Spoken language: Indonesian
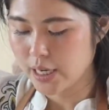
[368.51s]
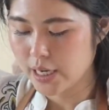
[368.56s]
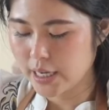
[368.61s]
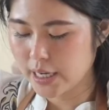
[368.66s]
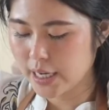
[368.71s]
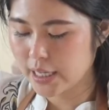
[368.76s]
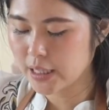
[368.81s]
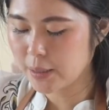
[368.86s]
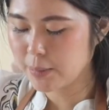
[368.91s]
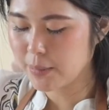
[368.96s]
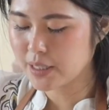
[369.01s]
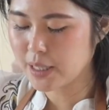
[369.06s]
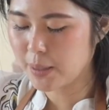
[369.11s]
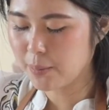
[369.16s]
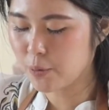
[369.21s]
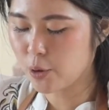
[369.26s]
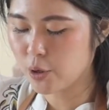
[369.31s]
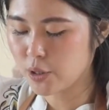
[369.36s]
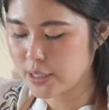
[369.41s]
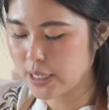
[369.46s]
ini kita bisa
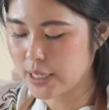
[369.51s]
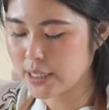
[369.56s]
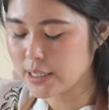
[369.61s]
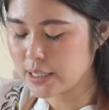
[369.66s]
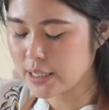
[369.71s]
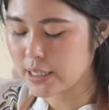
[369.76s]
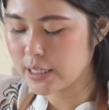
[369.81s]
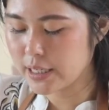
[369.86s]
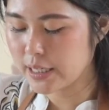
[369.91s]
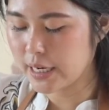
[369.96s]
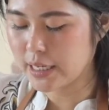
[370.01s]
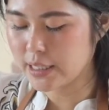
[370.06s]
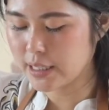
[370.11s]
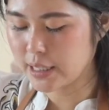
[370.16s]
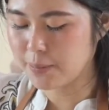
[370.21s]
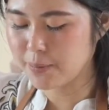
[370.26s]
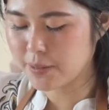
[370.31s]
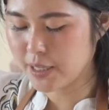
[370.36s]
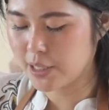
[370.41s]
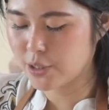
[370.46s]
proses ke next
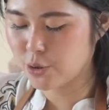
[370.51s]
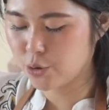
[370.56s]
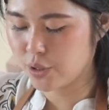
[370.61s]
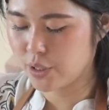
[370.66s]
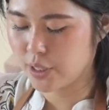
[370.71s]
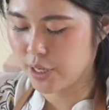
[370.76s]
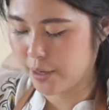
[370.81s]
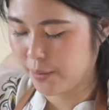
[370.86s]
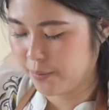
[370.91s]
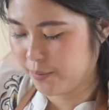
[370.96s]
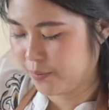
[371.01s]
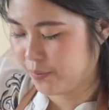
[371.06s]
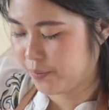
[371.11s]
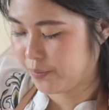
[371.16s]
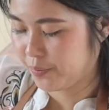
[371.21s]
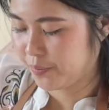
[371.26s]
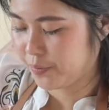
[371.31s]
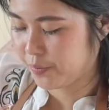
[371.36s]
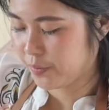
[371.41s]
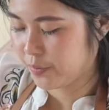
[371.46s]
step selanjutnya
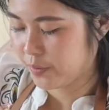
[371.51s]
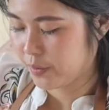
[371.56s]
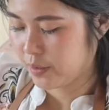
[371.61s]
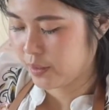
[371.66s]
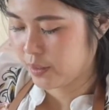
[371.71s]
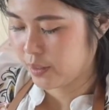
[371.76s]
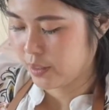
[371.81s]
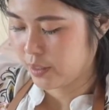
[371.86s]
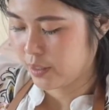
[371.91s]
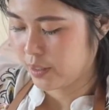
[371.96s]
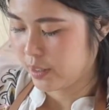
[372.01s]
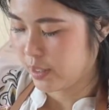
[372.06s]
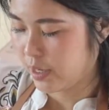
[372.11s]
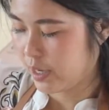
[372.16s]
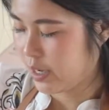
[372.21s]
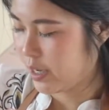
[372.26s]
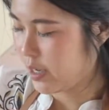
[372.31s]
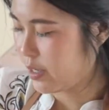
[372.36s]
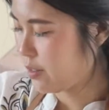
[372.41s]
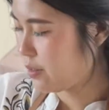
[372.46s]

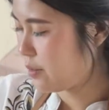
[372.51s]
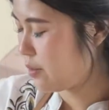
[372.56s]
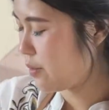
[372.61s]
ya